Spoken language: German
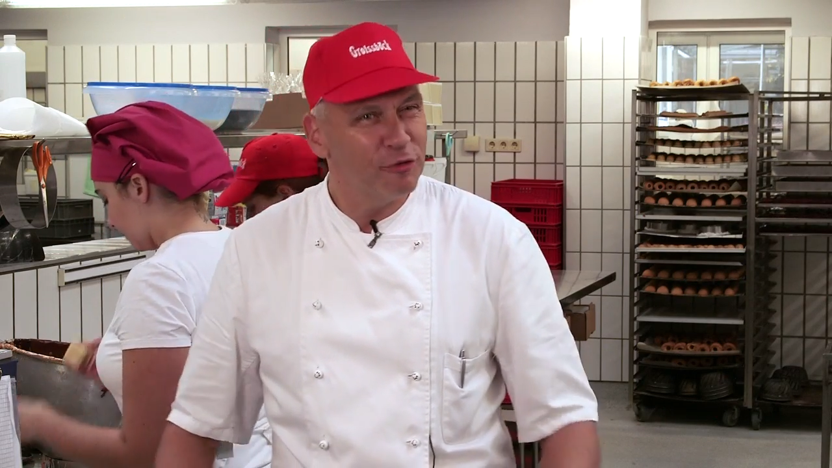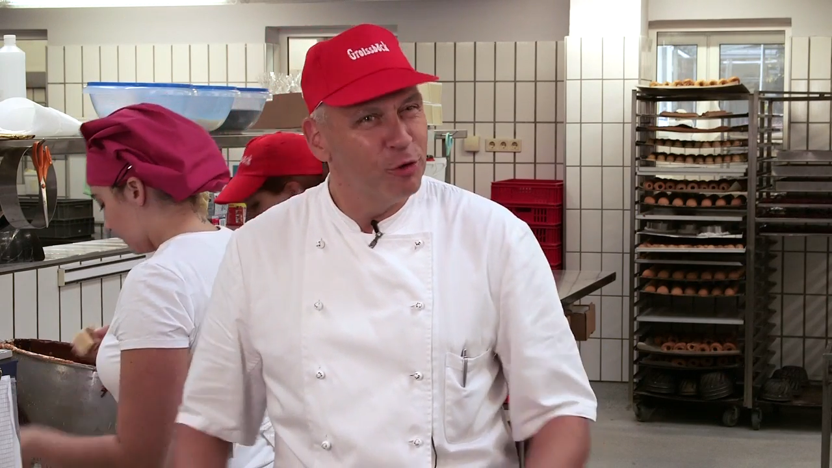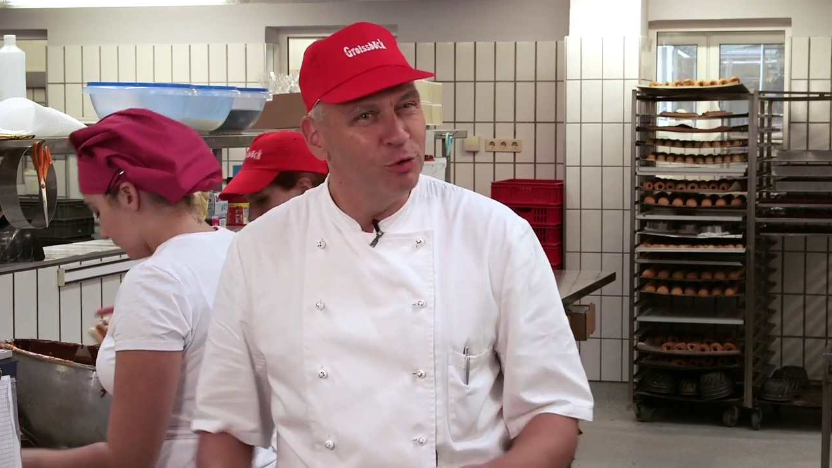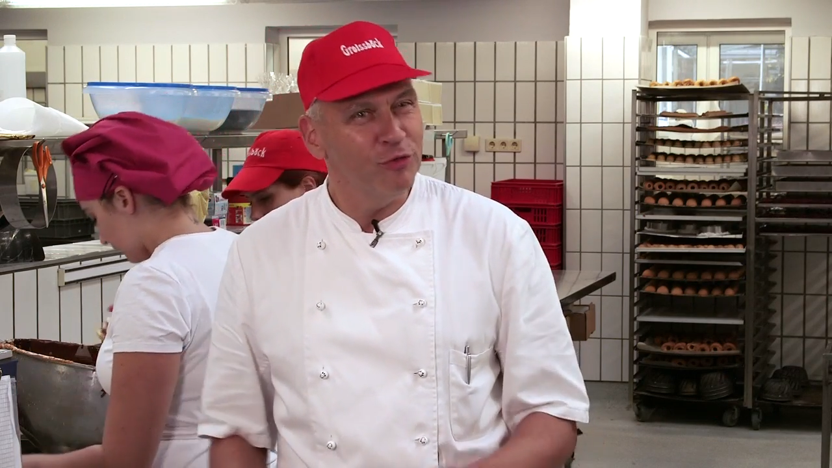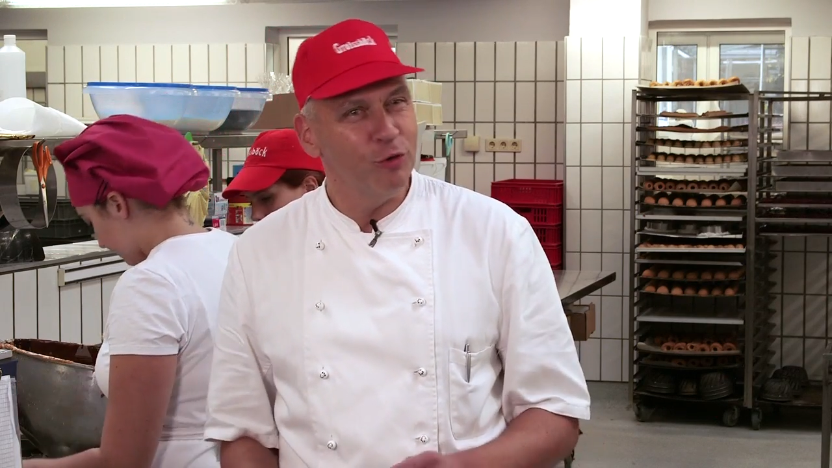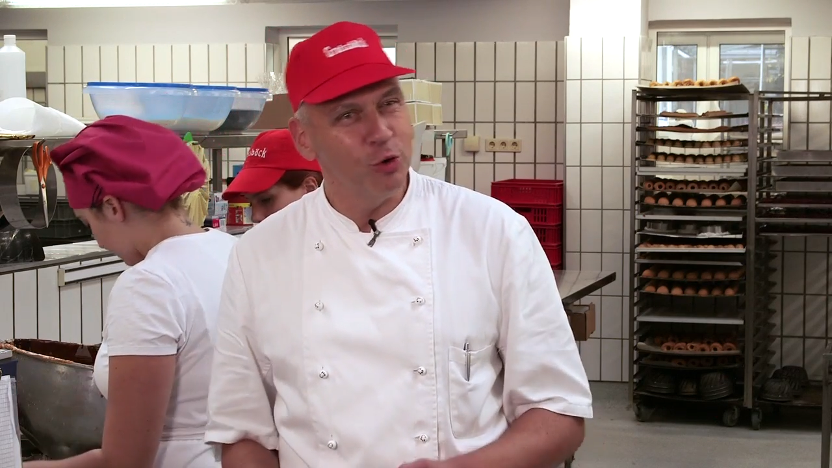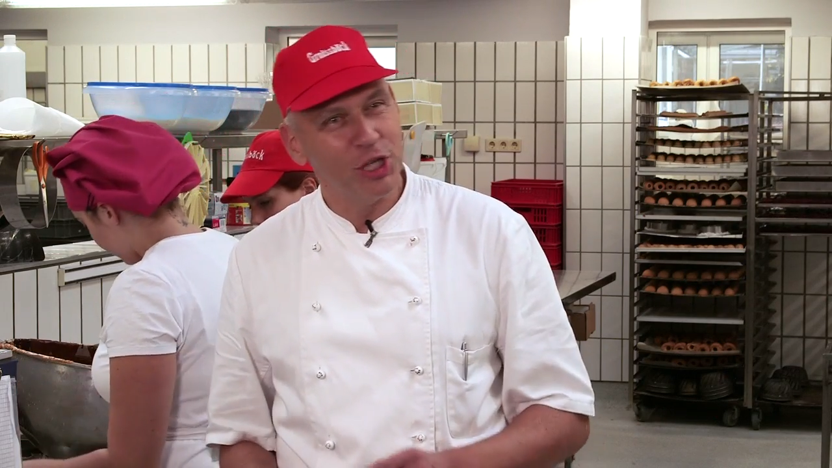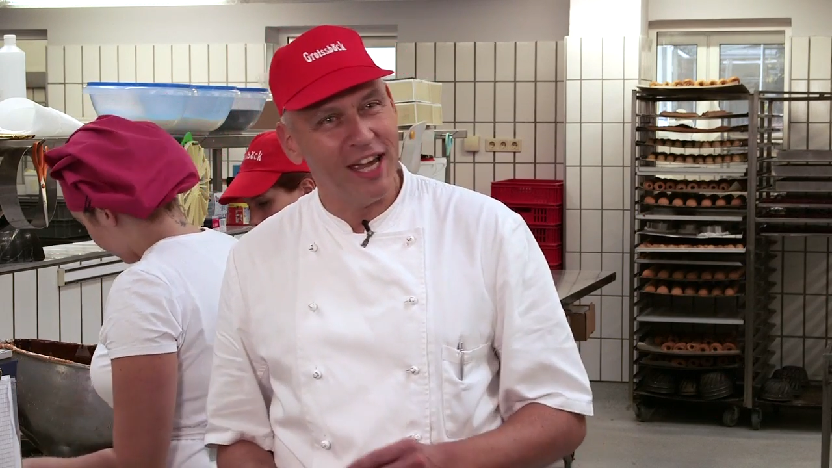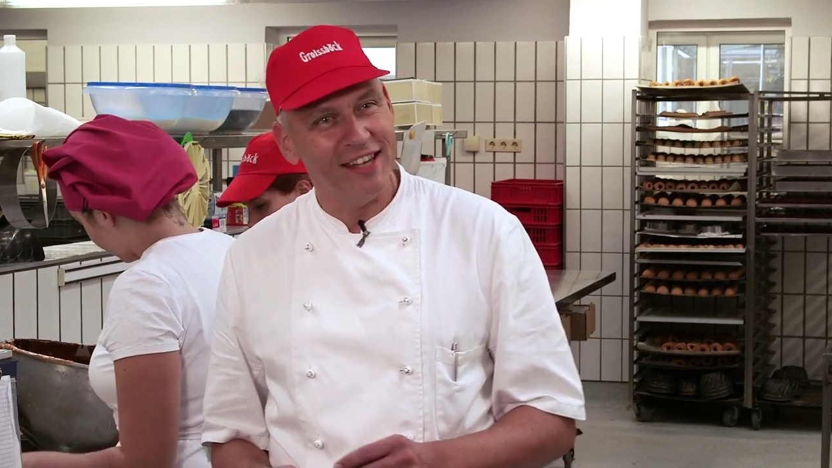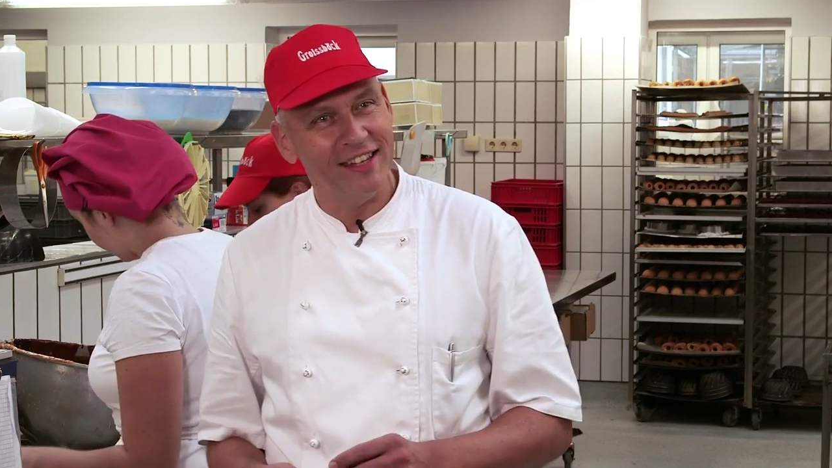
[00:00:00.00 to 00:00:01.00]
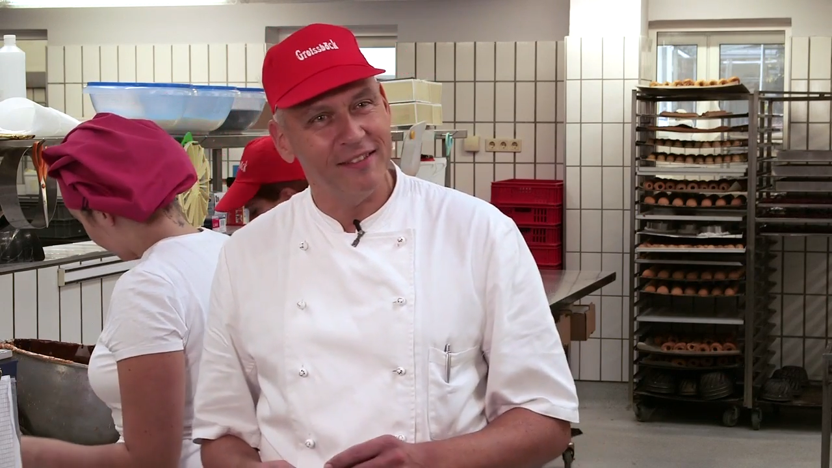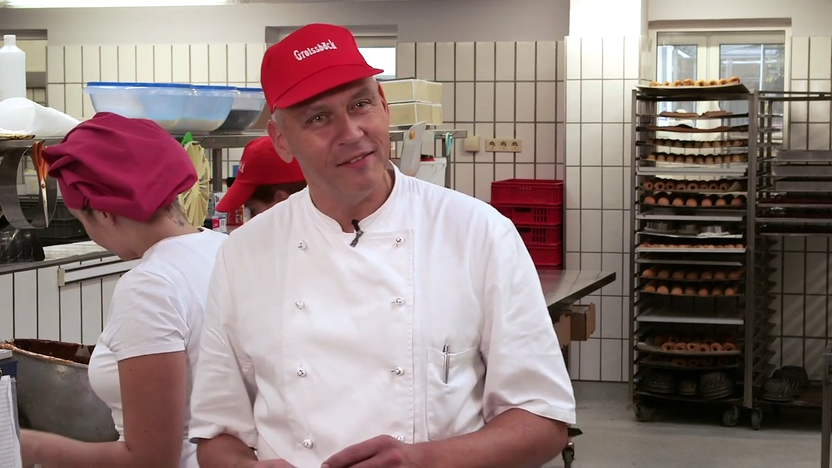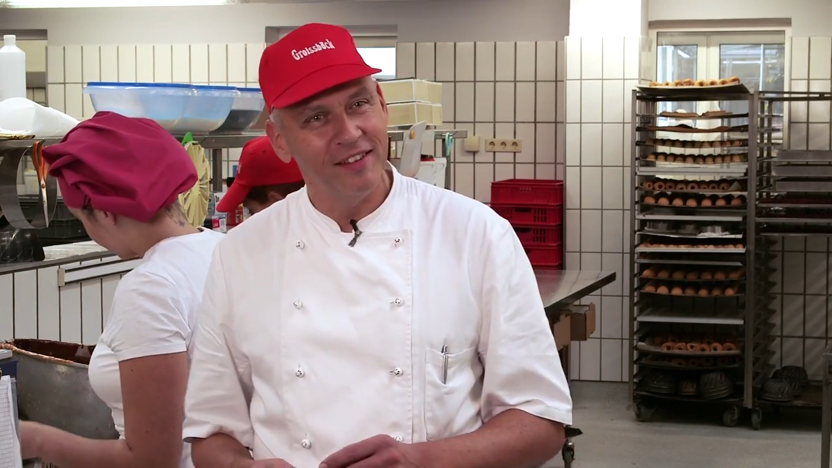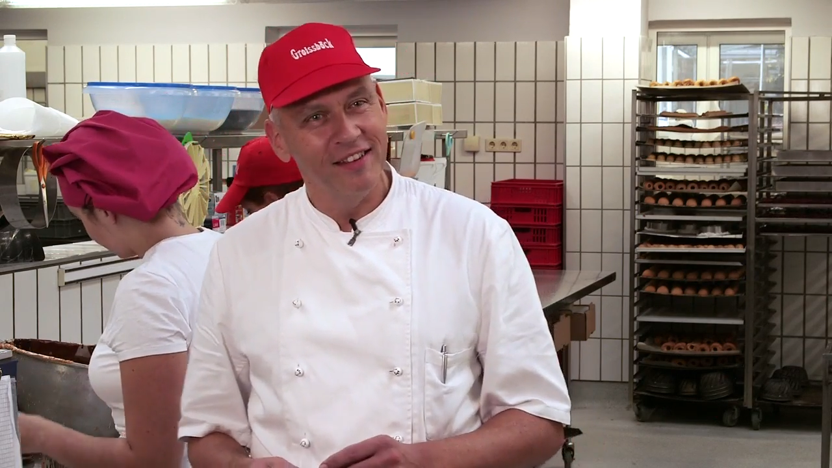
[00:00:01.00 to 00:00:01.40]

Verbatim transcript: auf Kundenwünsche eingehen.